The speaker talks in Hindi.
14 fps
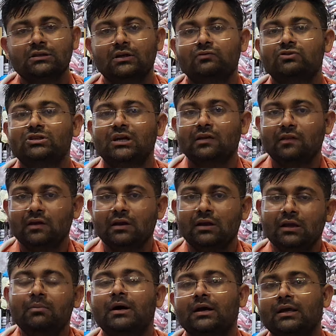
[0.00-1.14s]
सिर्फ छः दिन
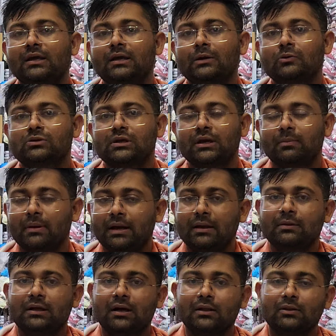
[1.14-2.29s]
ही बाकी हैं उसकी ये
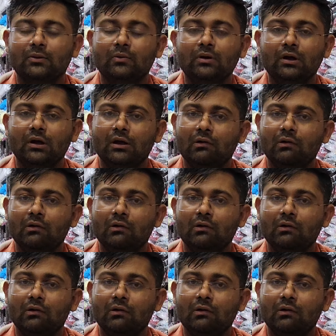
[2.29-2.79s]
पहले बताता हूँ